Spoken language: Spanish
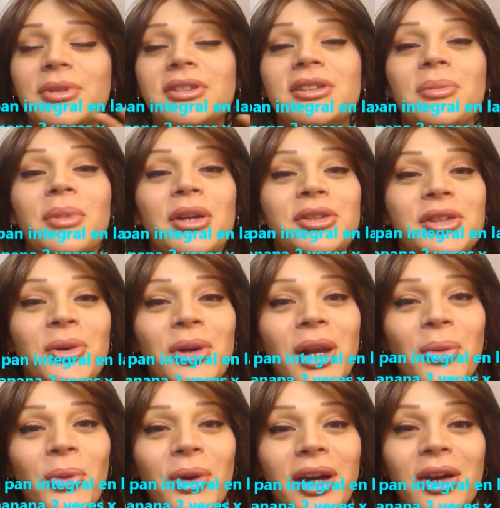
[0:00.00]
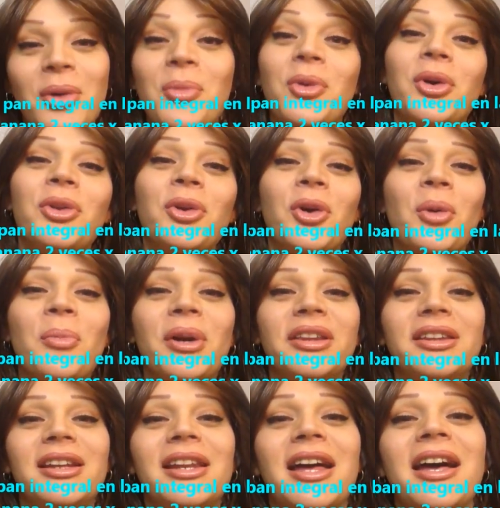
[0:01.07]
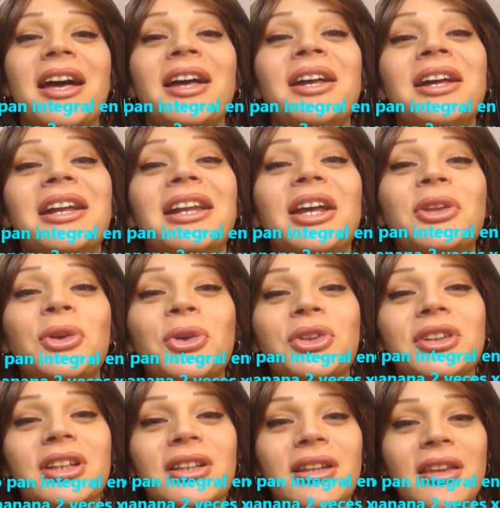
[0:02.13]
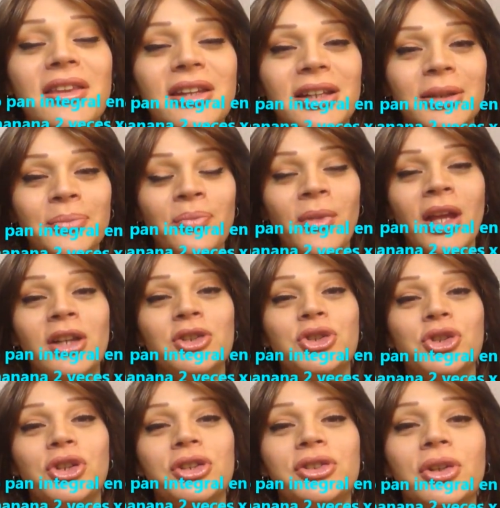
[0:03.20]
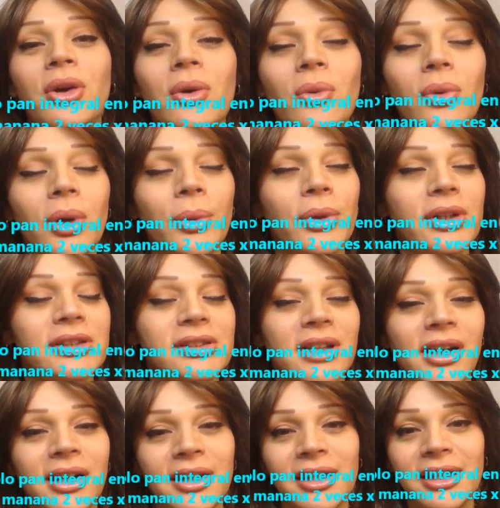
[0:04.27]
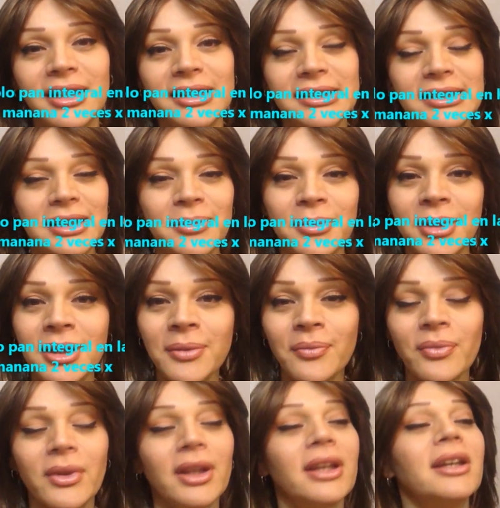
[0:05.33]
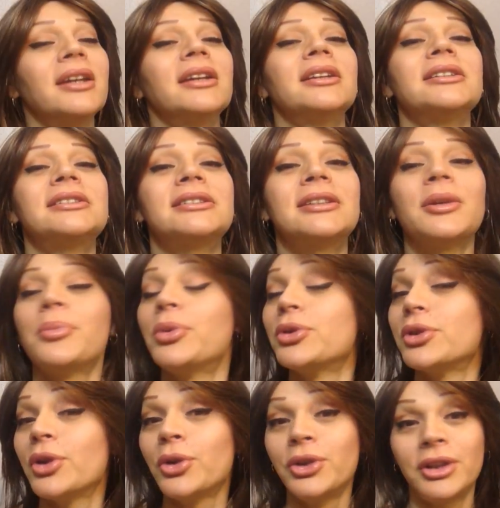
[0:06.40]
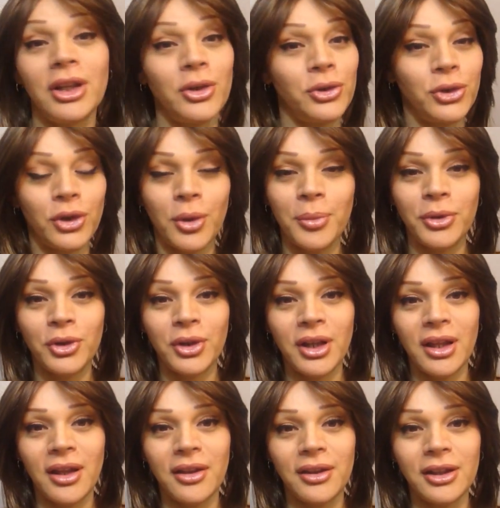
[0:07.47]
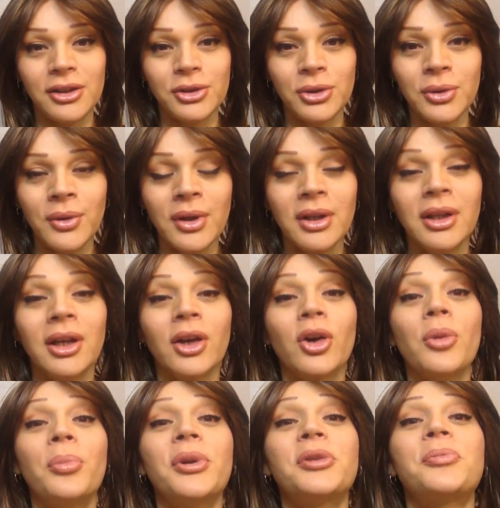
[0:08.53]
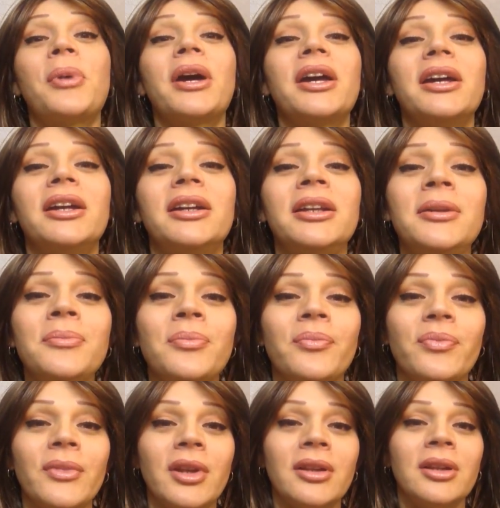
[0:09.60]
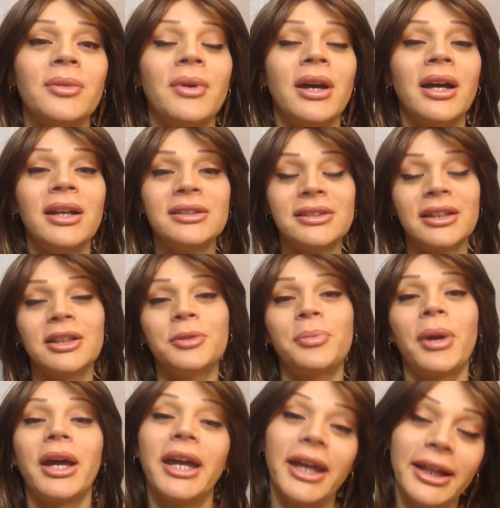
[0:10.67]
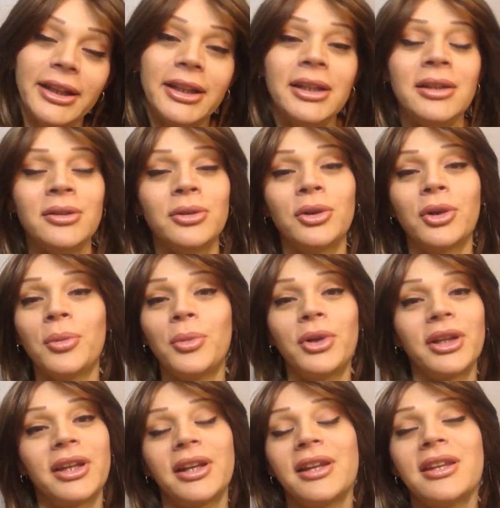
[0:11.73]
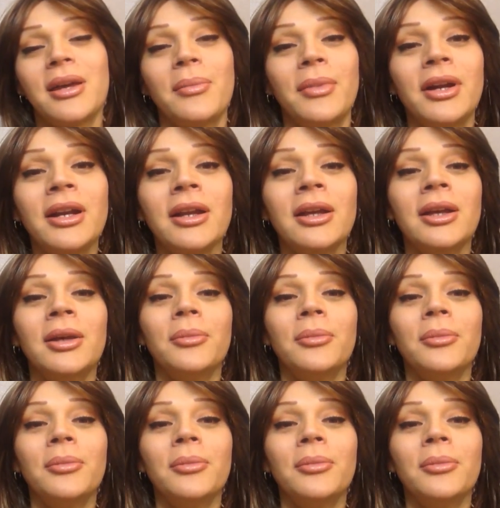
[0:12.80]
se me hace agua la boca como cuando compartí la, la tortita de chorizo con huevo que está riquísima este, pues ahorita no estoy cambiando nada de eso. Compré espagueti, iba a hacer espagueti o como le quieran llamar,